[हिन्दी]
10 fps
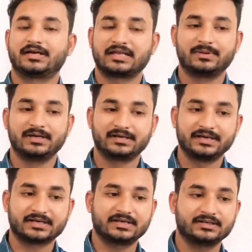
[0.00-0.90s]
टेबल
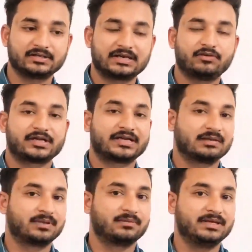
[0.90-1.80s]
ट्रिक की जो है ना वो एक
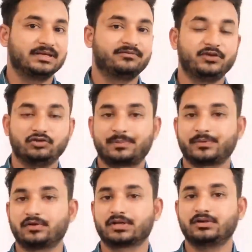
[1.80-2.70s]
टेबल भी वीडियो
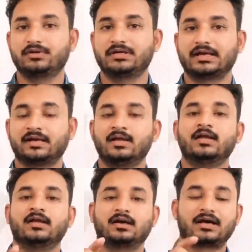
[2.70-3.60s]
अपलोड की हुई है
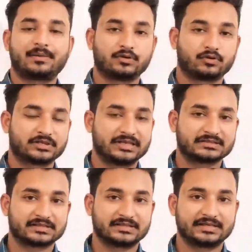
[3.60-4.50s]
तो आप लोग देख
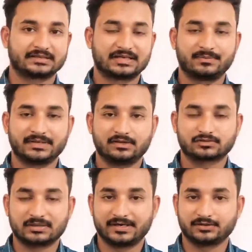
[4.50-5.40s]
सकते हैं थंबनेल
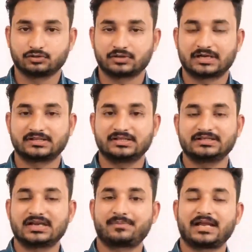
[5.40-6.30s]
उसका मैंने शो कर दिया
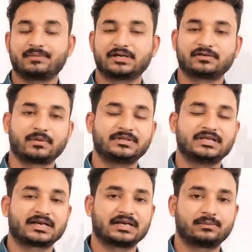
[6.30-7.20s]
यहाँ पे आई बटन पे भी
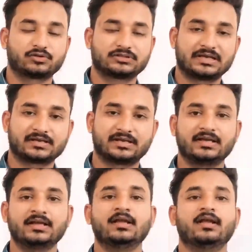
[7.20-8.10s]
जाके आप लोग चेक
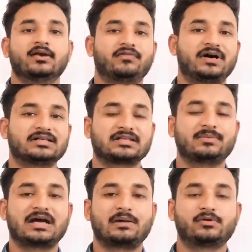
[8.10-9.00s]
करें वहाँ से
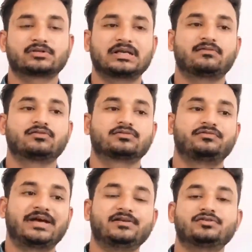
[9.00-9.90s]
भी आप लोग जो है ना वो
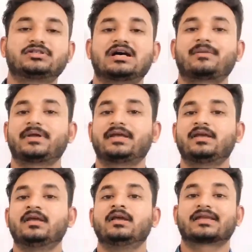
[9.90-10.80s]
वैल्यूज़ यहाँ पे
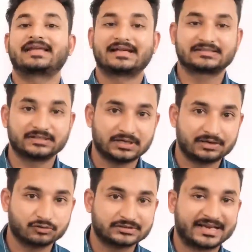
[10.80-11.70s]
कैसे जो है
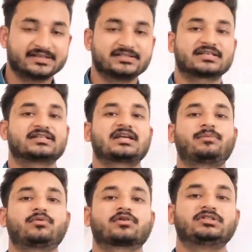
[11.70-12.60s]
ना वो सेकंड्स के अंदर
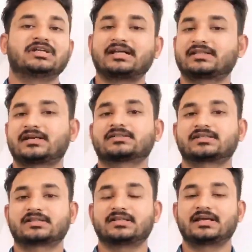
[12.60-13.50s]
आप लोग याद कर
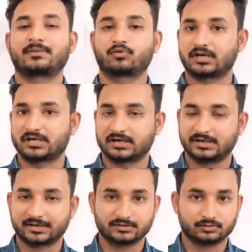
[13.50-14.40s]
सकते हैं आपको रट्टा
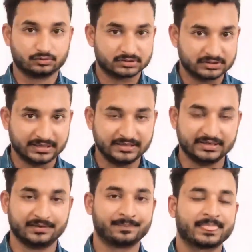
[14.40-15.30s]
लगाने की ज़रूरत नहीं
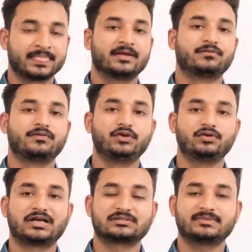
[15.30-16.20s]
है वो
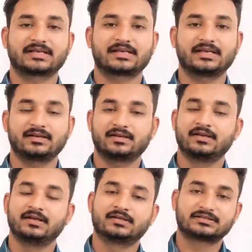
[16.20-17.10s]
वीडियो लाजमी देखें
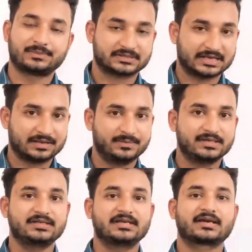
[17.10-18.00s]
सब्सक्राइब
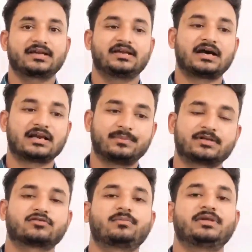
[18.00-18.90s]
भी किया करें लाल
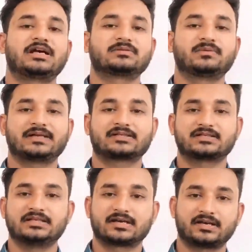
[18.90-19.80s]
बटन को भी लाजमी प्रेस
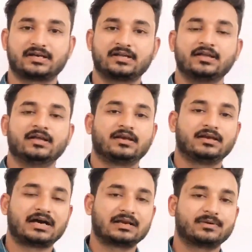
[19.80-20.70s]
किया करें
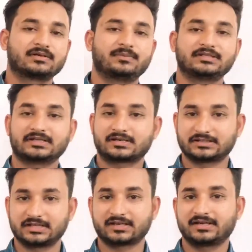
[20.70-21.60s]
लाल बटन बेशक
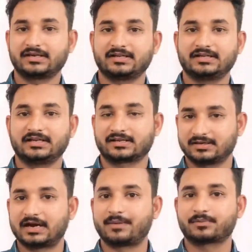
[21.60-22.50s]
खतरे की घंटी है
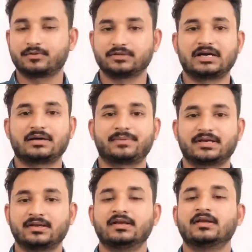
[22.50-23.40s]
लेकिन आपको यहाँ
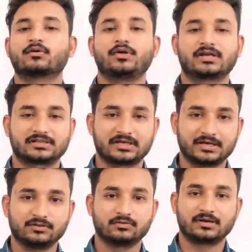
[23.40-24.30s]
पे कोई खतरा
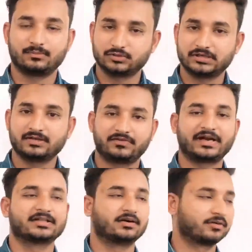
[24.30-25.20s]
नहीं होगा मुझे
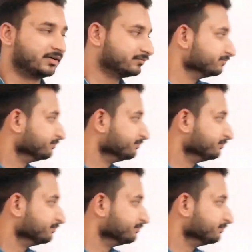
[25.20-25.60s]
फ़ायदा होगा